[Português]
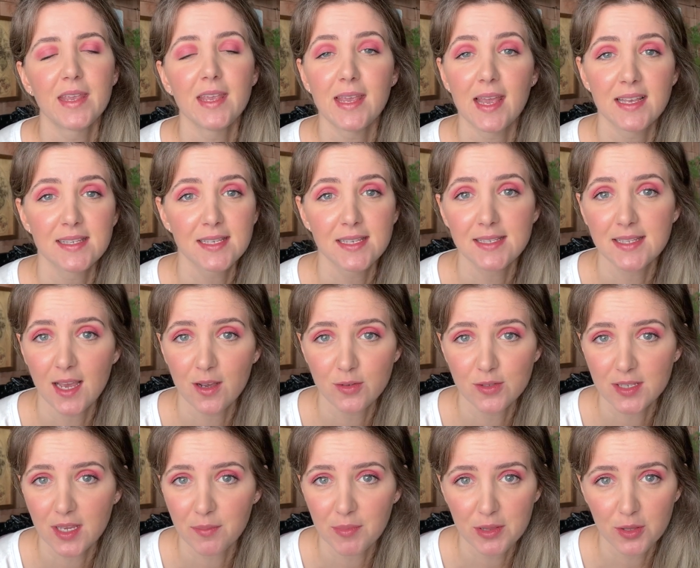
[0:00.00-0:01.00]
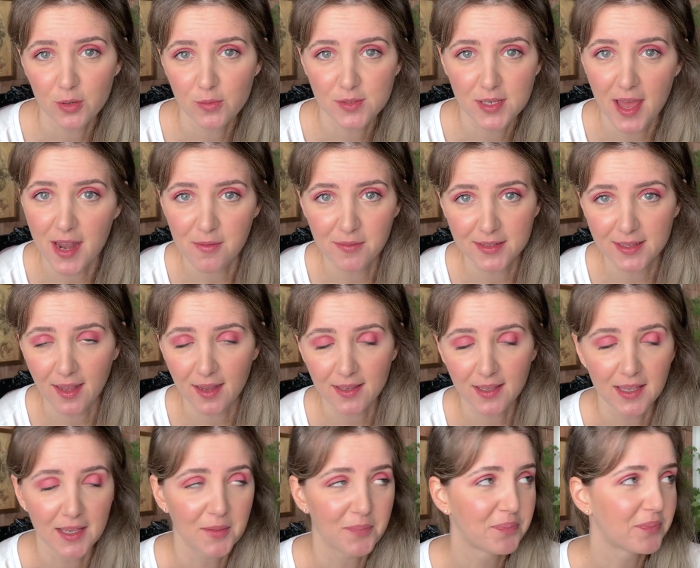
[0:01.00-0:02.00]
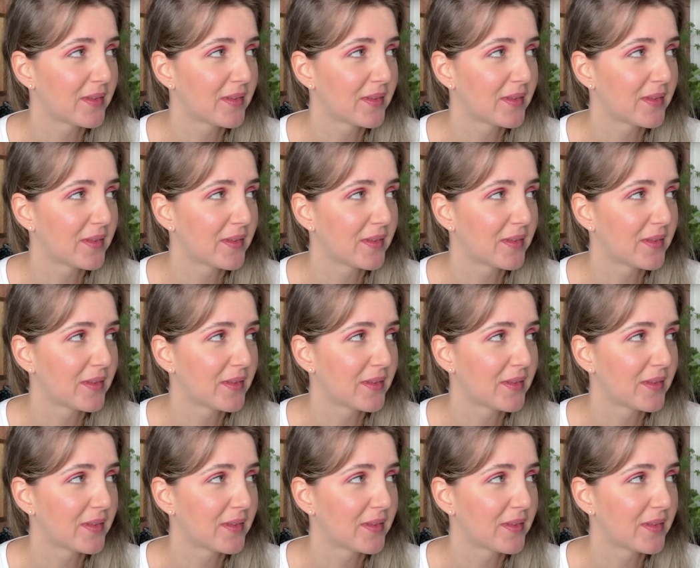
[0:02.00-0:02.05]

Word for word: e esses erros que me trouxeram até aqui.